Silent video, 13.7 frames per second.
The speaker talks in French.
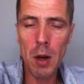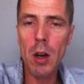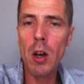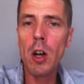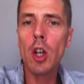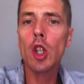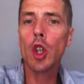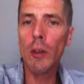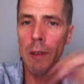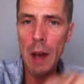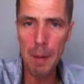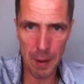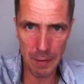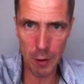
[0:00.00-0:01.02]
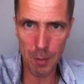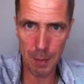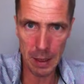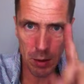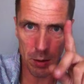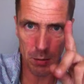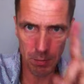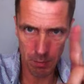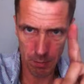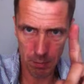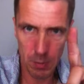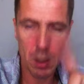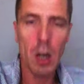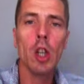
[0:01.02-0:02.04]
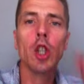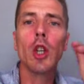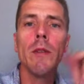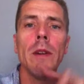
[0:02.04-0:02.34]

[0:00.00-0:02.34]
Euh, je vais appeler votre patronne je